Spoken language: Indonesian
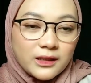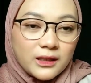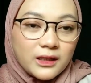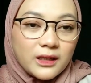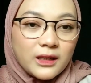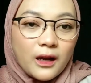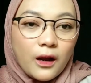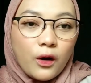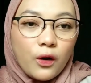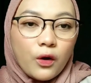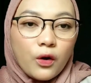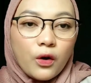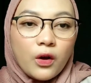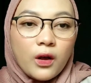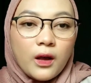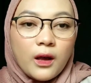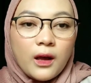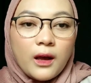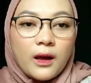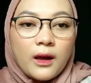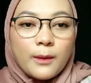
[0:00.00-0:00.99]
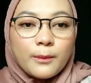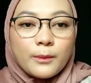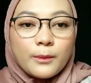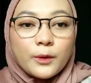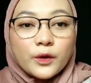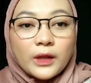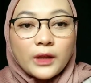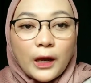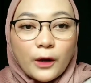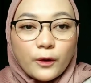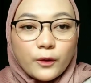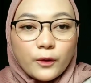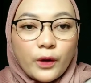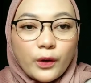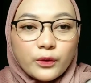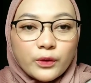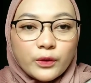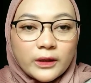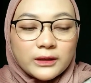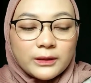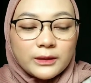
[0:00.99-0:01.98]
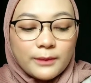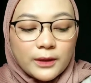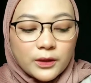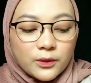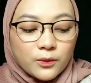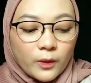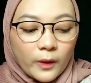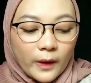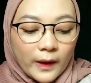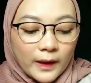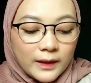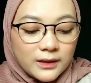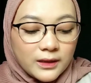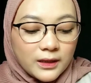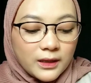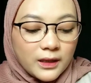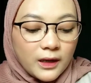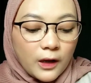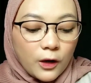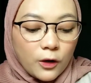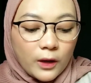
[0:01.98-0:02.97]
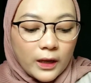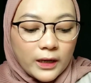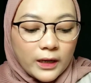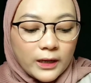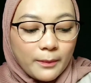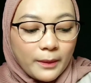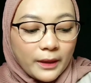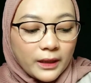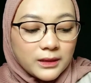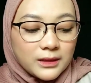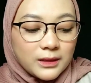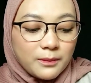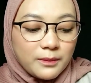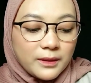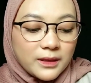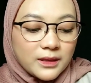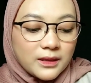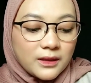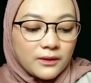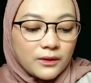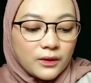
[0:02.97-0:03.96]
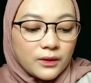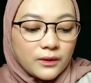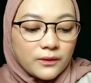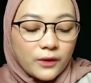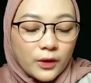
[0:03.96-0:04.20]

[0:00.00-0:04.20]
dan menurut aku aku kasih masukan jadi kalau kalian pakai si Pixie